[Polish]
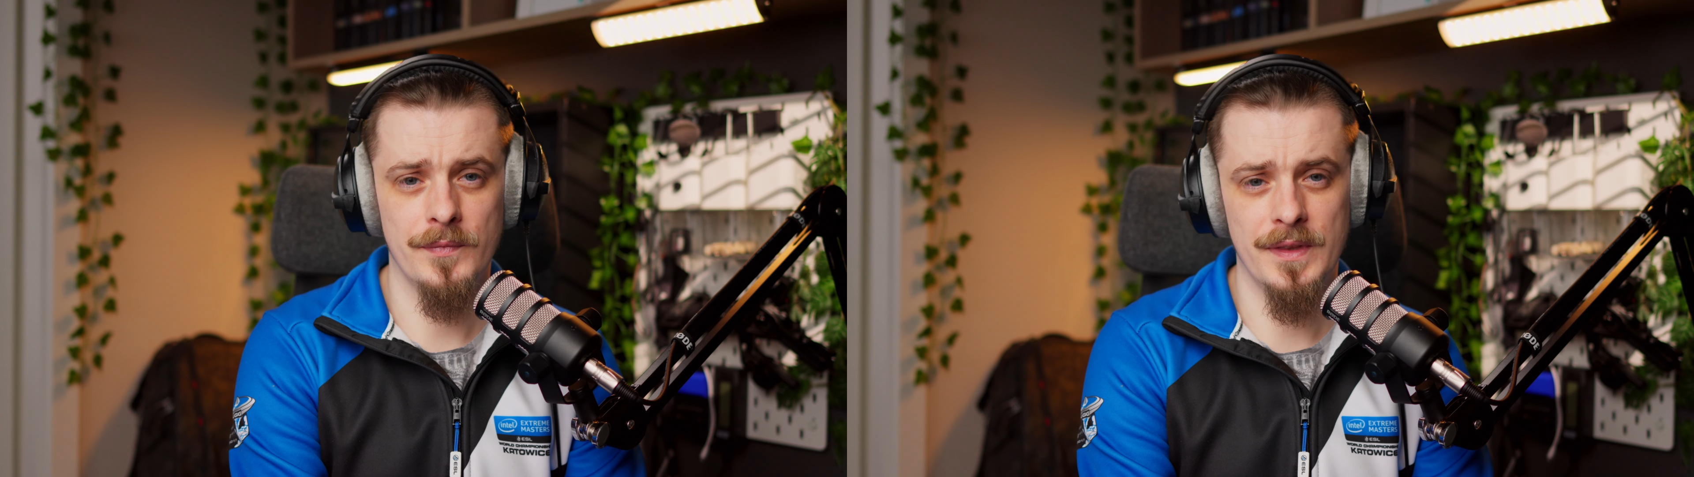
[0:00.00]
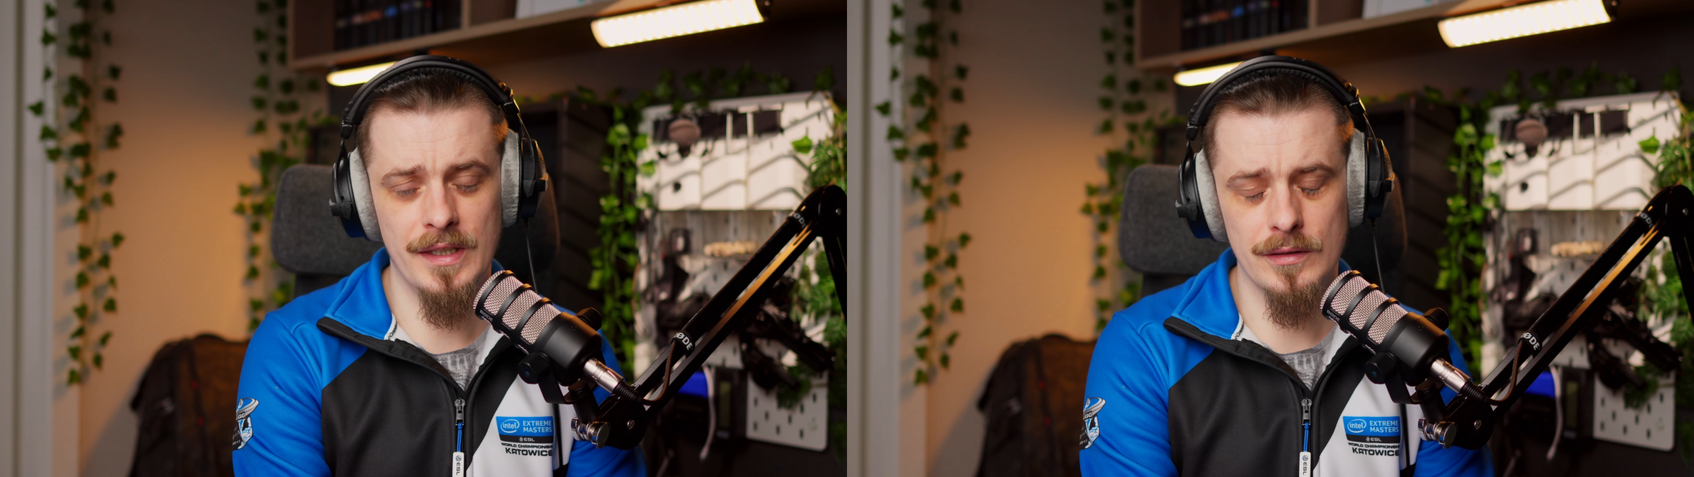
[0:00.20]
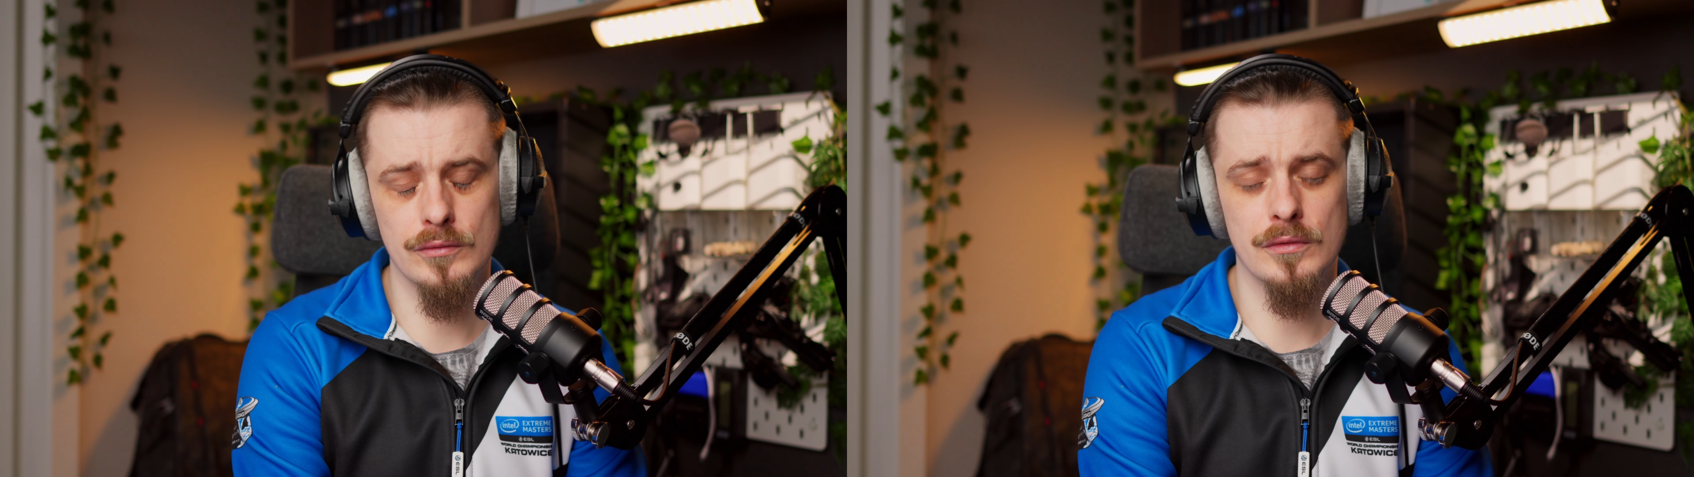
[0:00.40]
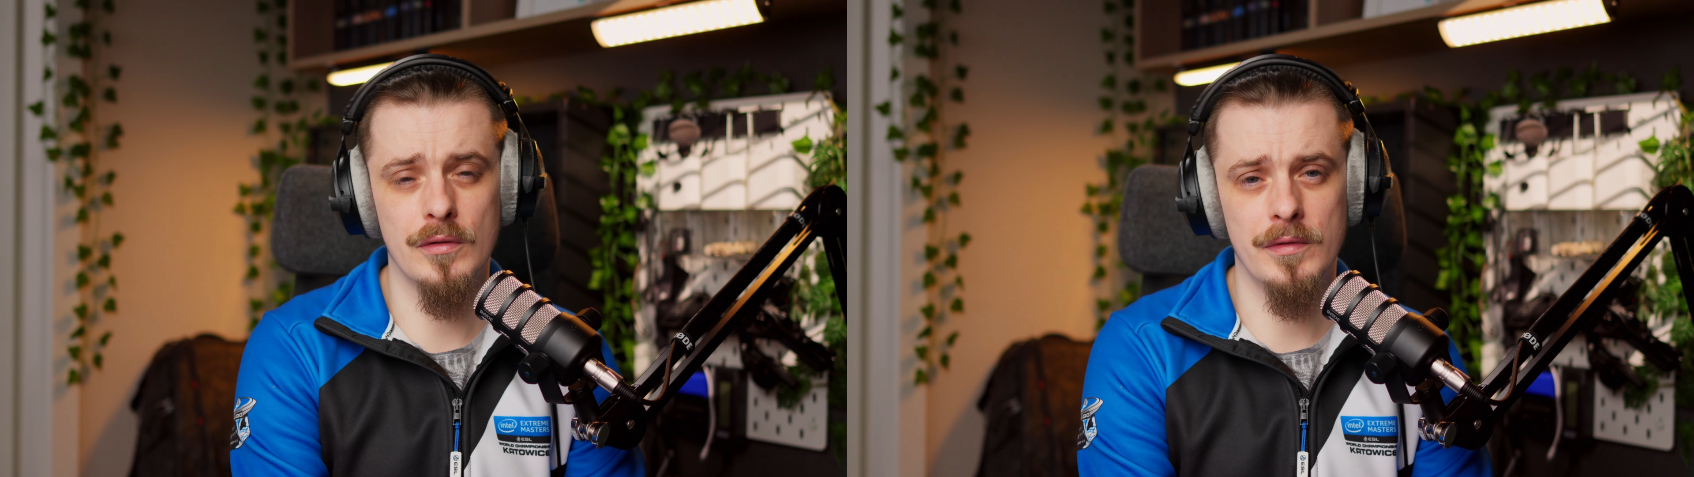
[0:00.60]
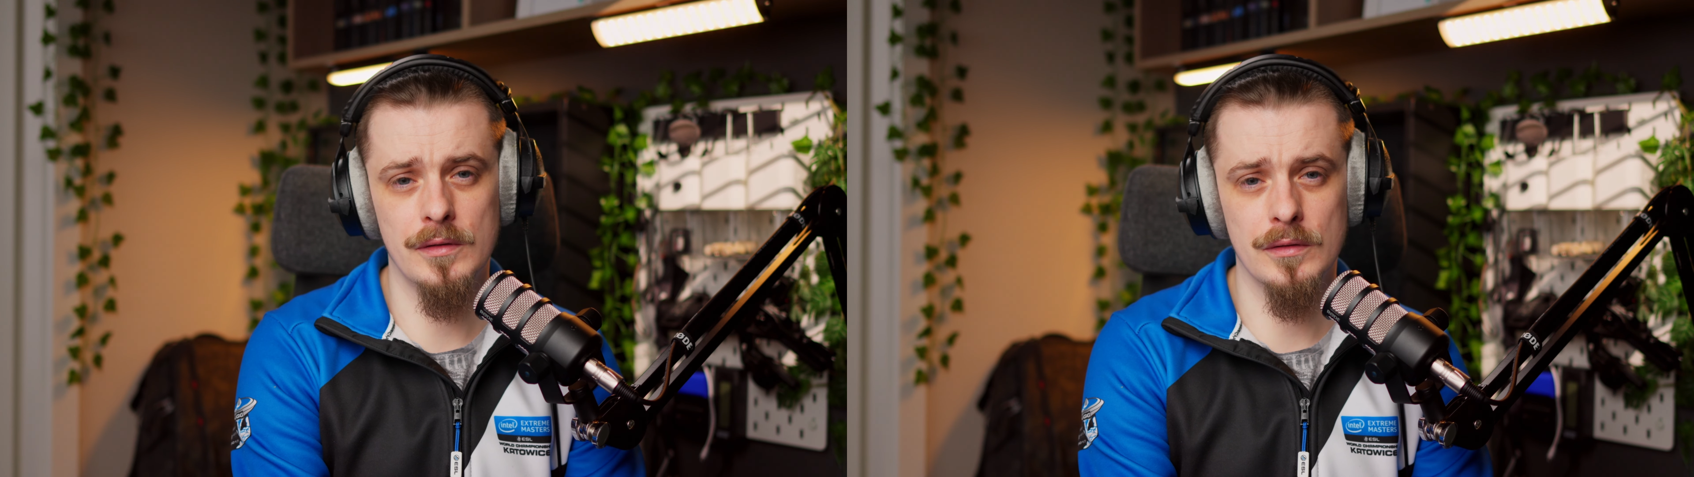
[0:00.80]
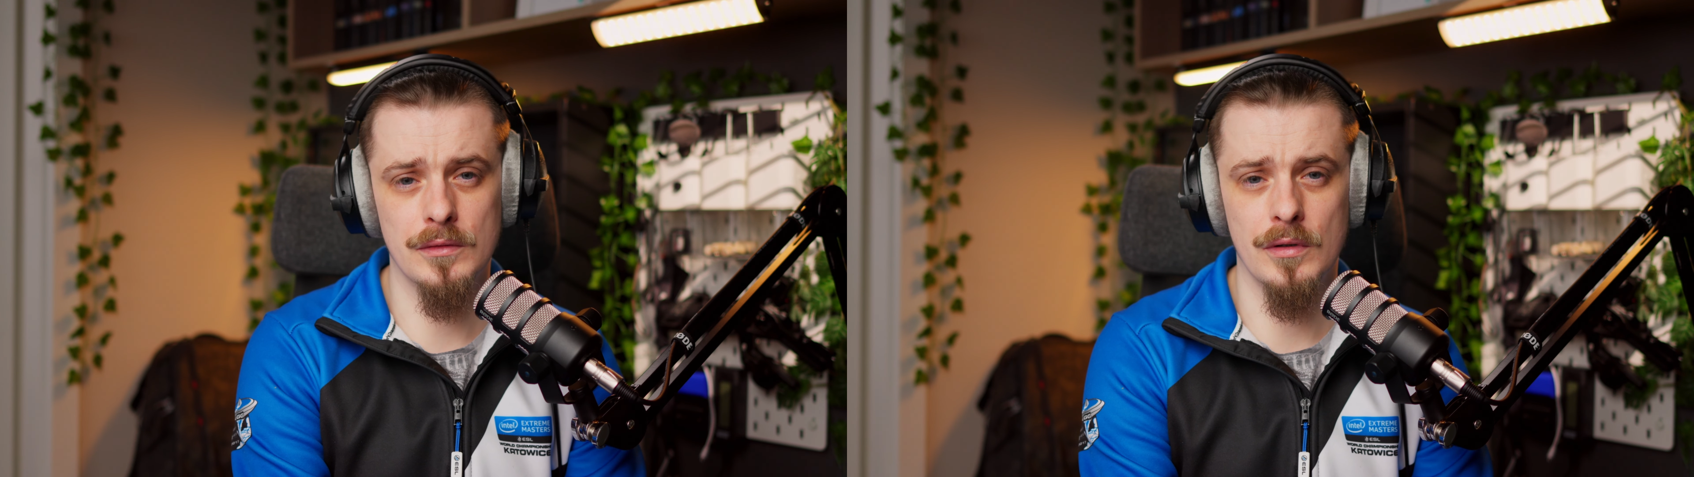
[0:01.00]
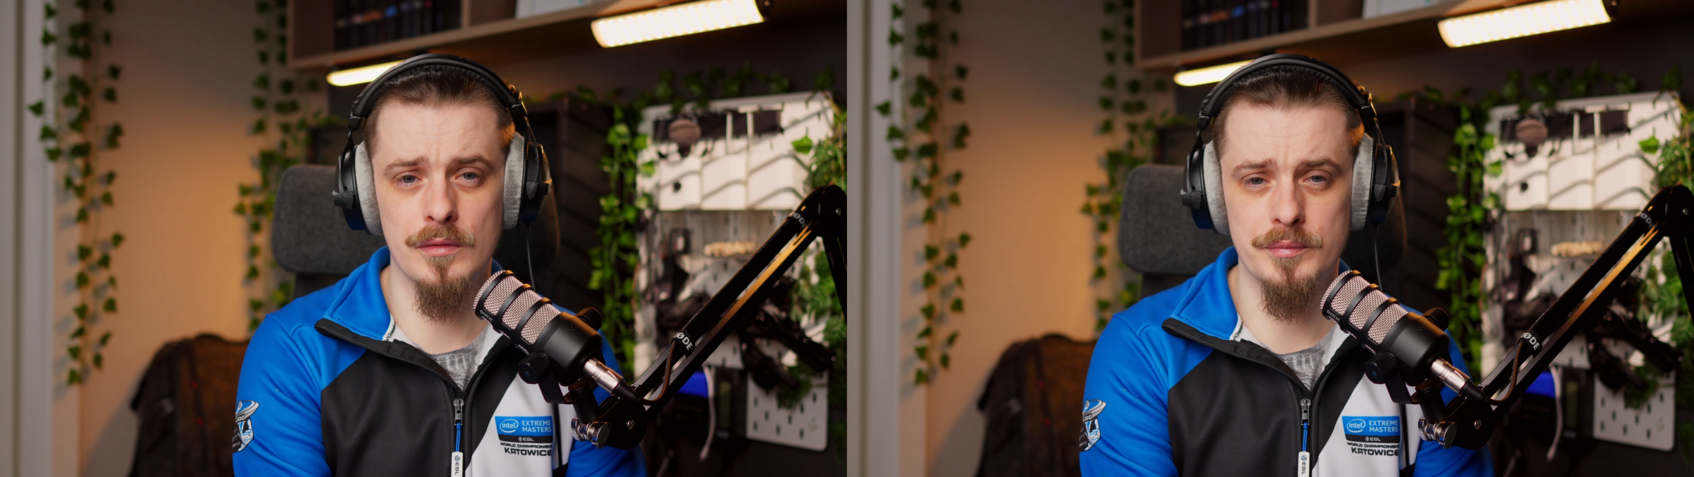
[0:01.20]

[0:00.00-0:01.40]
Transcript: nie skutkowało to